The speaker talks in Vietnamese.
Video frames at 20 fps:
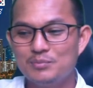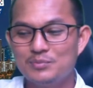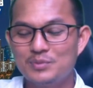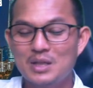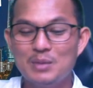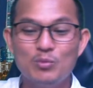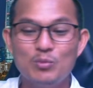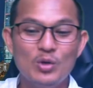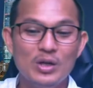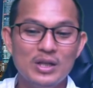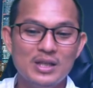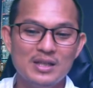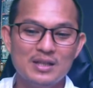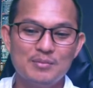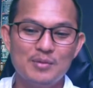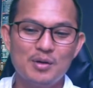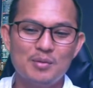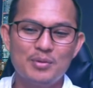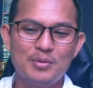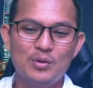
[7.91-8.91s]
Thì muối
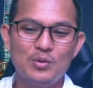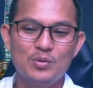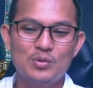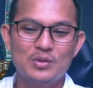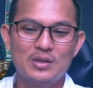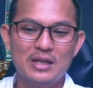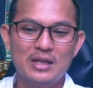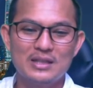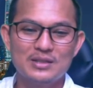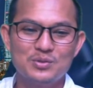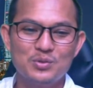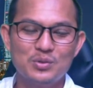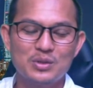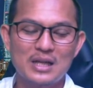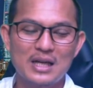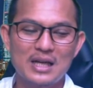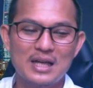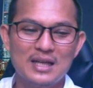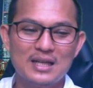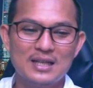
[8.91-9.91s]
bông ôn đại số
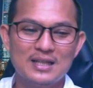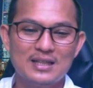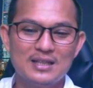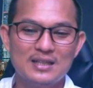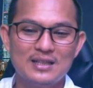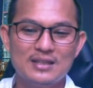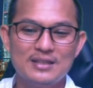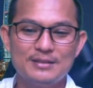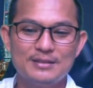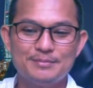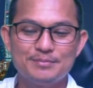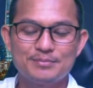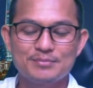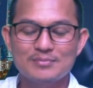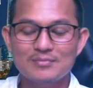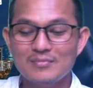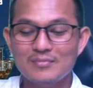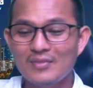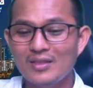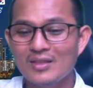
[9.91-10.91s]
tha
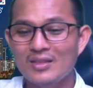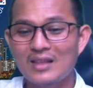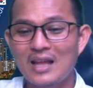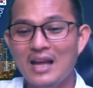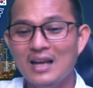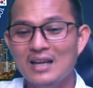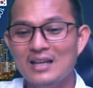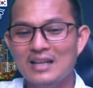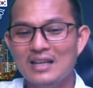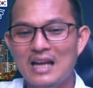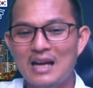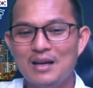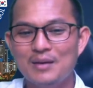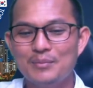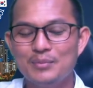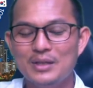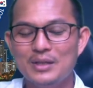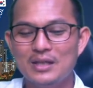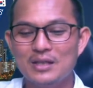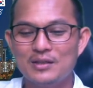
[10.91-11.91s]
ta cái đạo
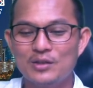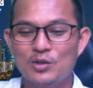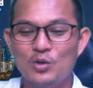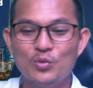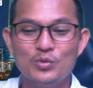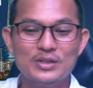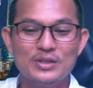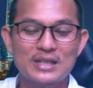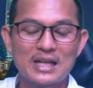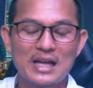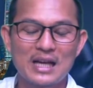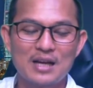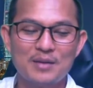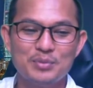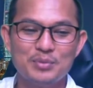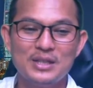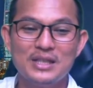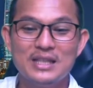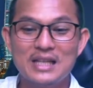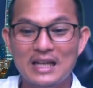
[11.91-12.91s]
pi đồ visa
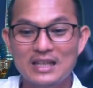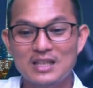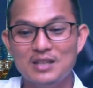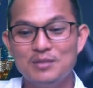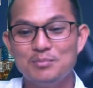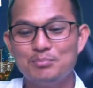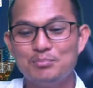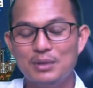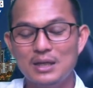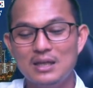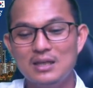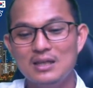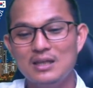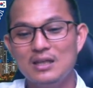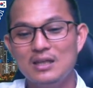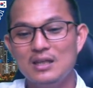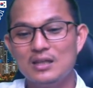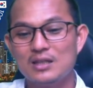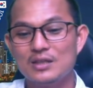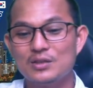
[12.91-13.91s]
pi này thì impel
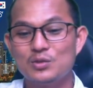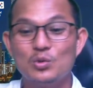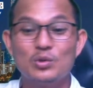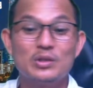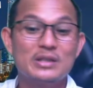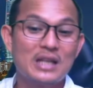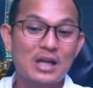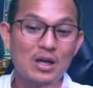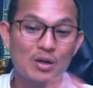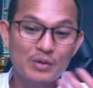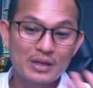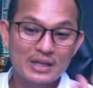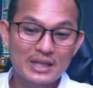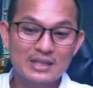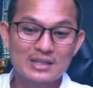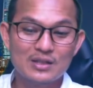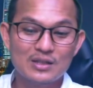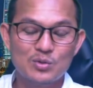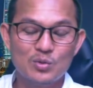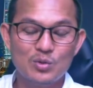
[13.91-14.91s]
cái dùng tàu ấy
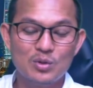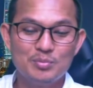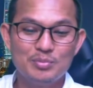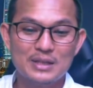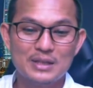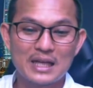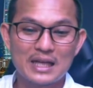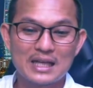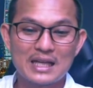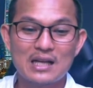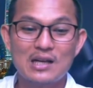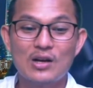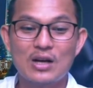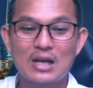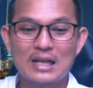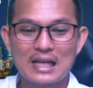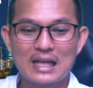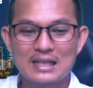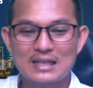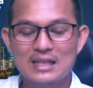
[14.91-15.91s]
cái từ pi ngày nào
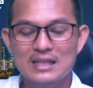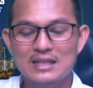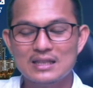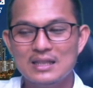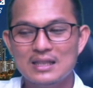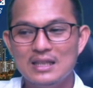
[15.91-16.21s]
ngày nào tiền.